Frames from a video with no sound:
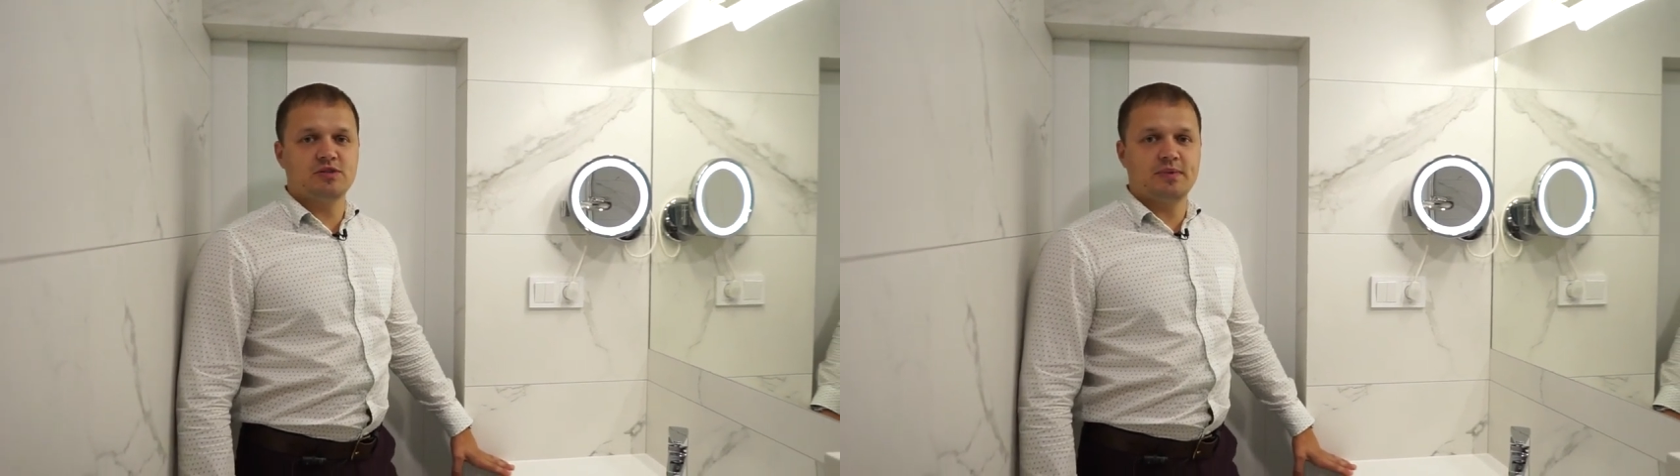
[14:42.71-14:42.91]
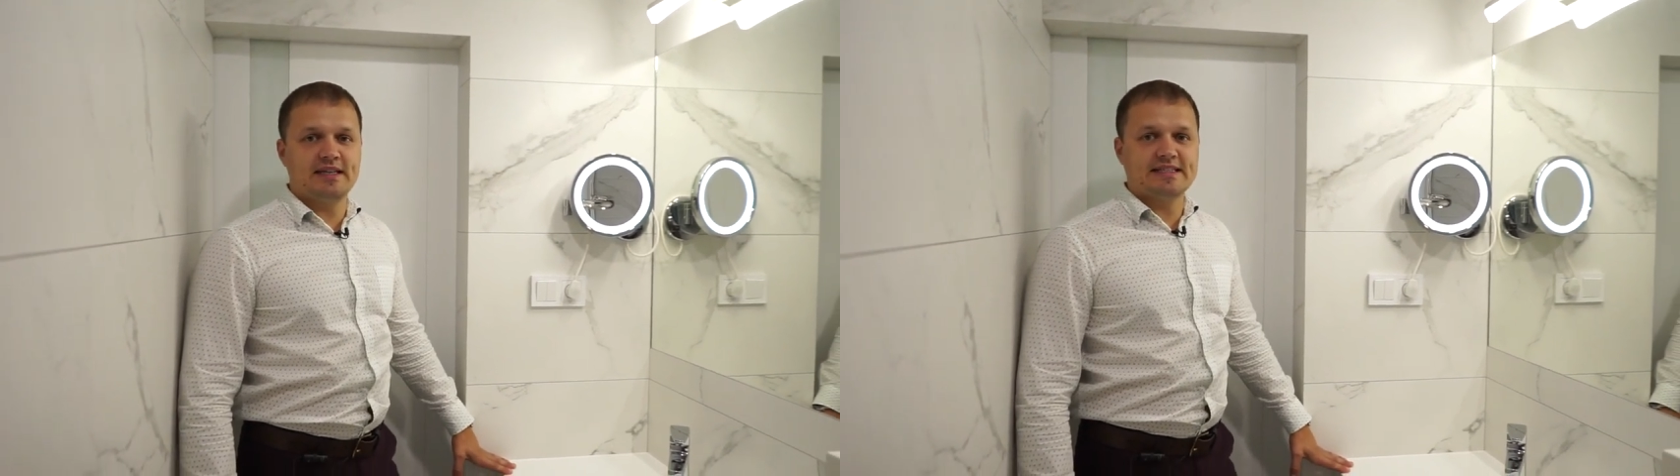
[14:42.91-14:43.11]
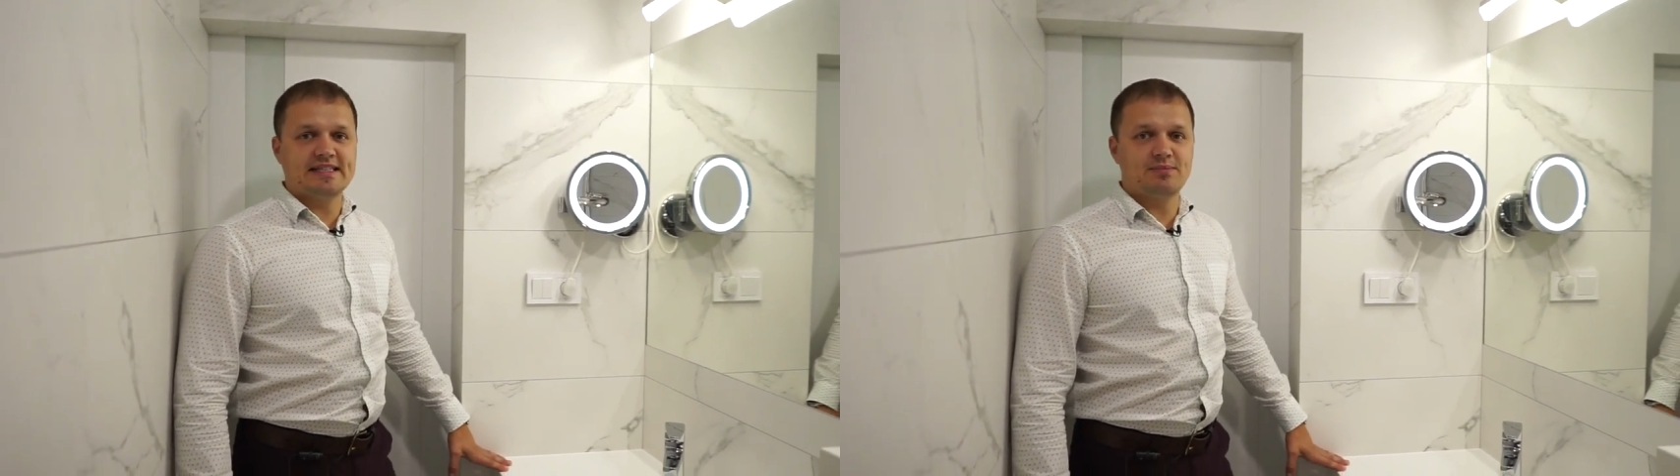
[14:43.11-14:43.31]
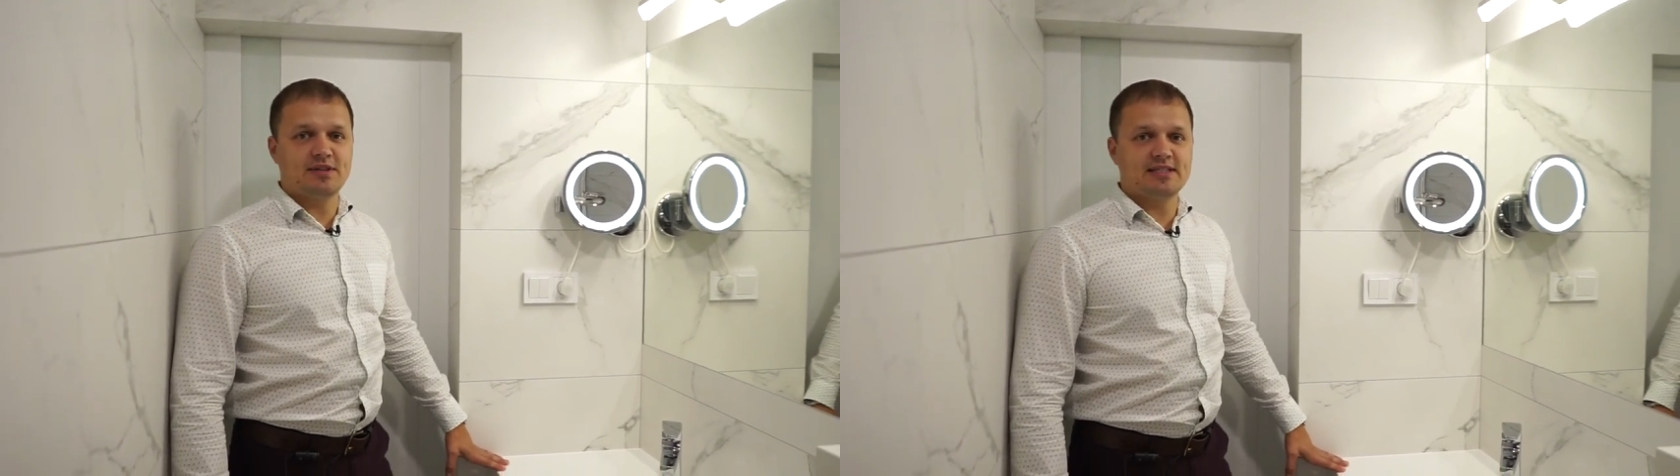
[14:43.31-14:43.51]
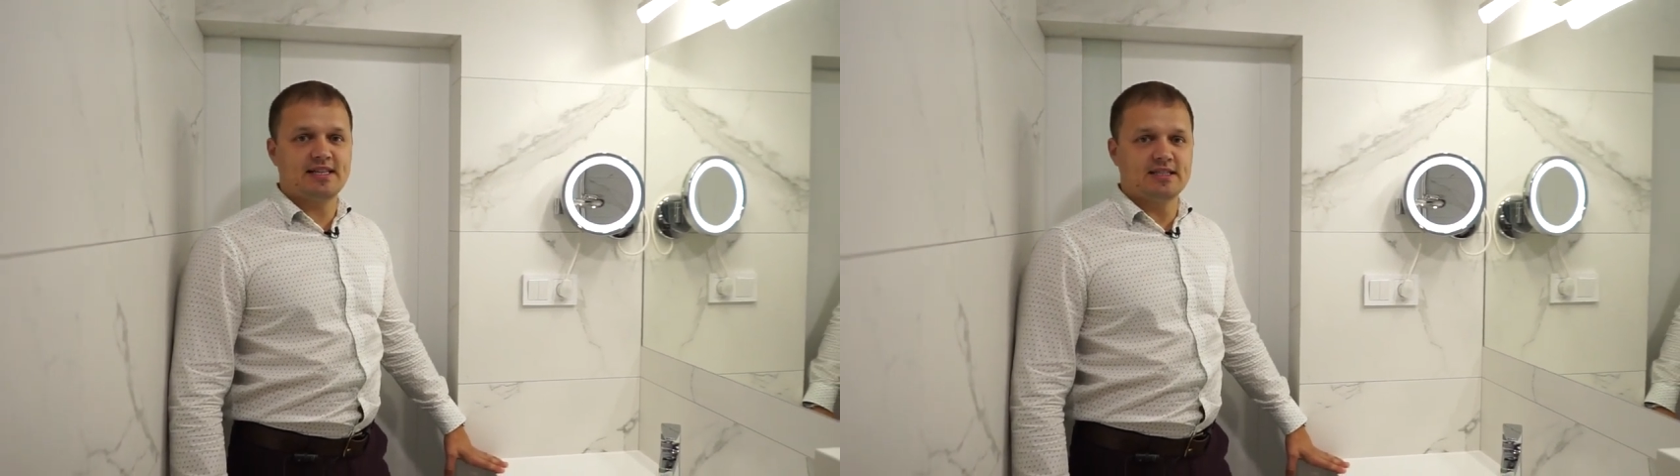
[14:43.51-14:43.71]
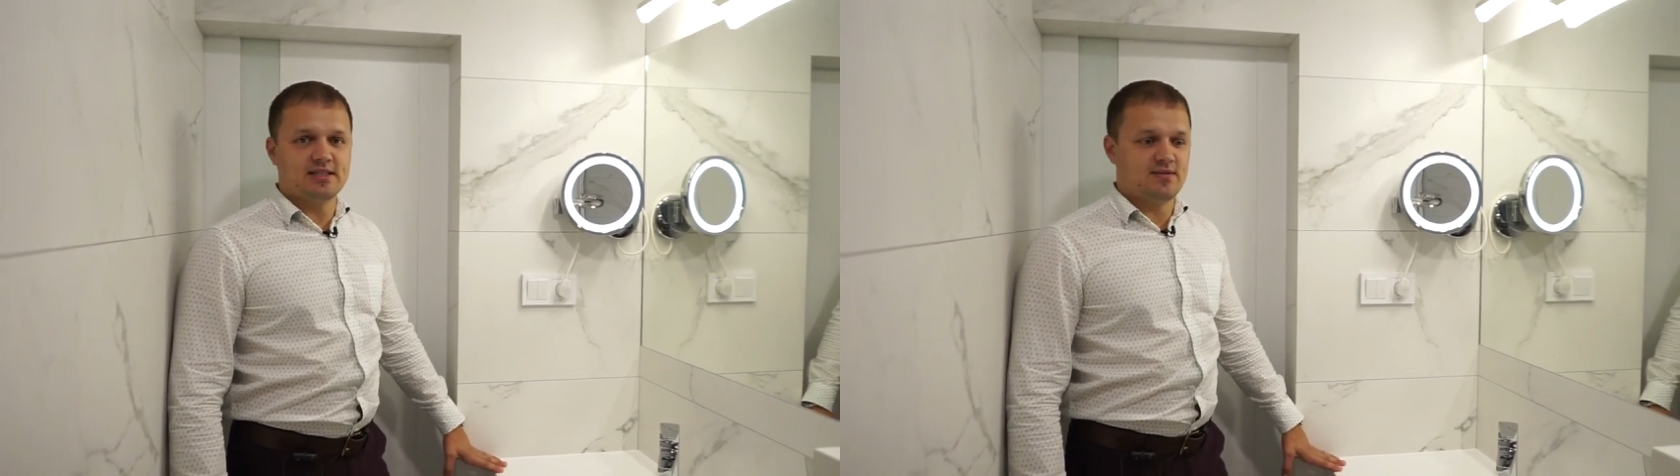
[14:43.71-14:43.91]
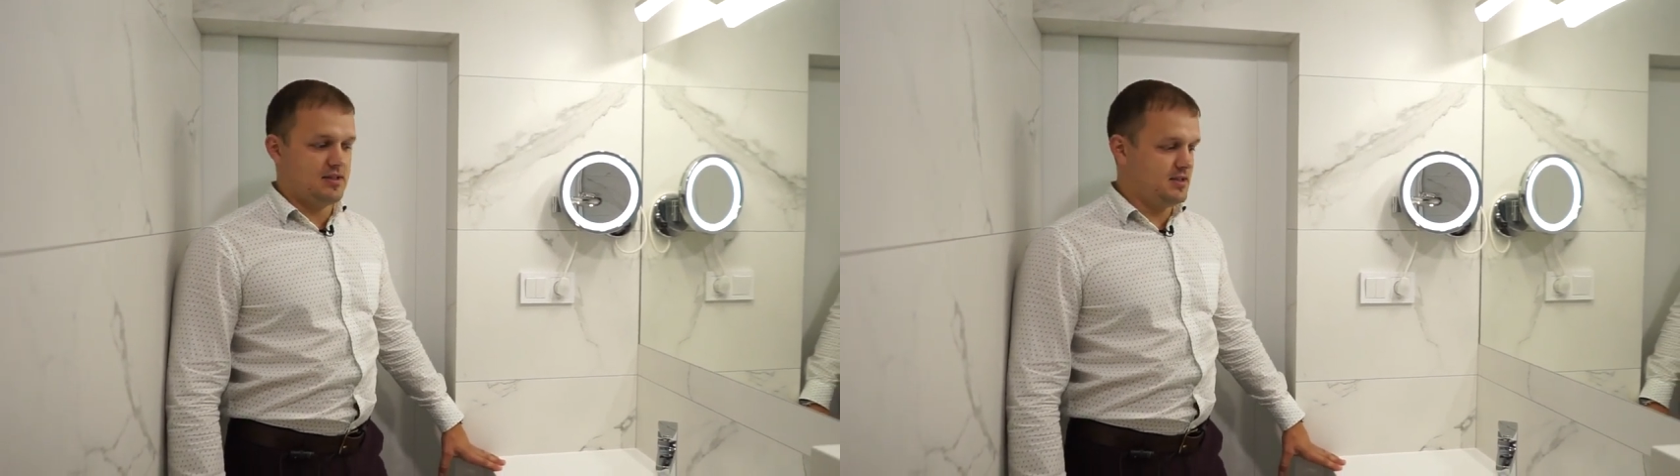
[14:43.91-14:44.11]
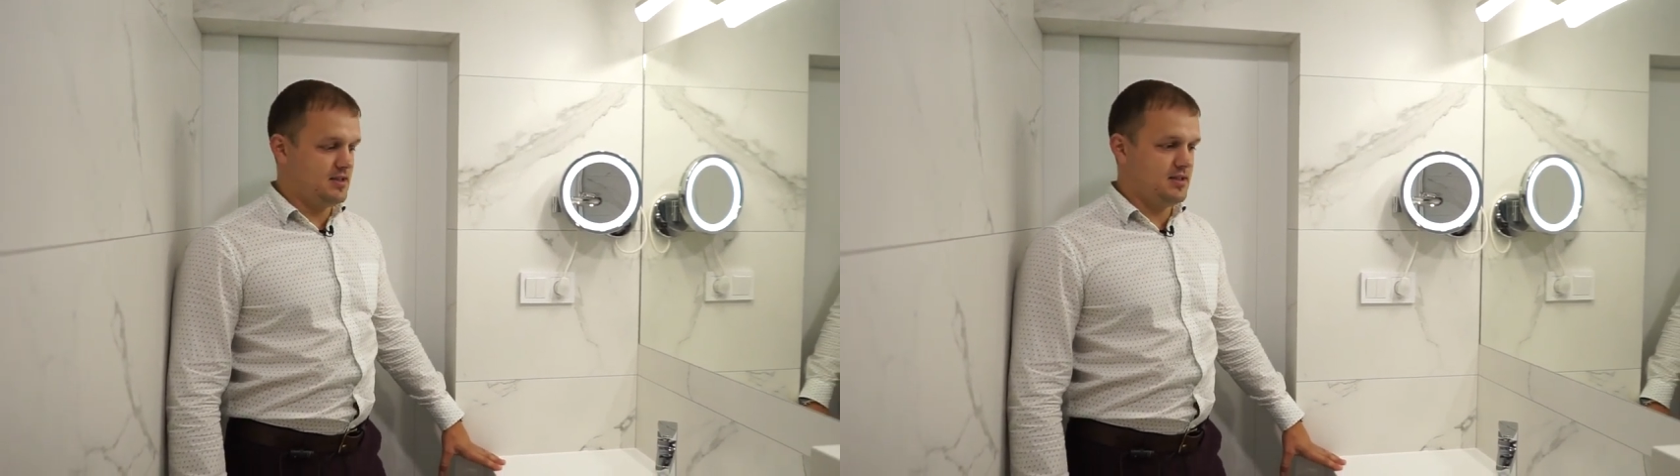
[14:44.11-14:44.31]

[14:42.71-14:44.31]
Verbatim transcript: полезное пространство.